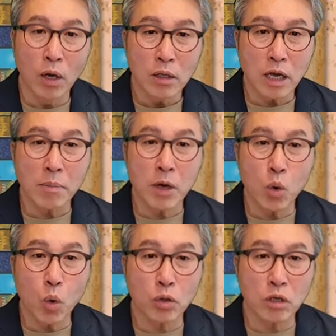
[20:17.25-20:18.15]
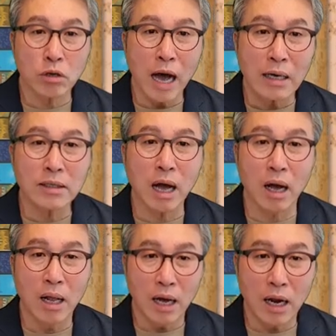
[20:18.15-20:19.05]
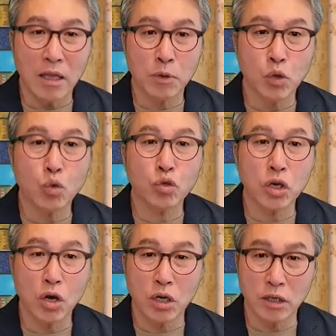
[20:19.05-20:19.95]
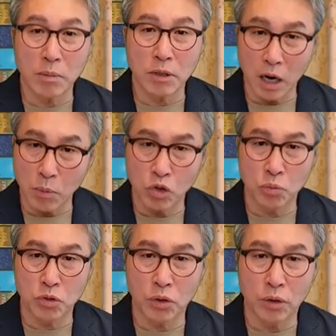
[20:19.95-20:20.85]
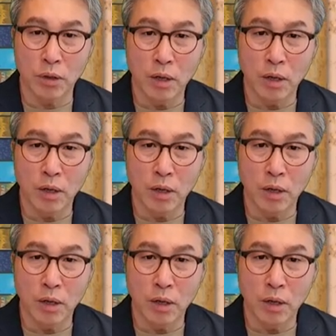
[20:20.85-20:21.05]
삶의 곳곳에서 항상 하나님을 소중히 여기는 삶을 살아보십시오.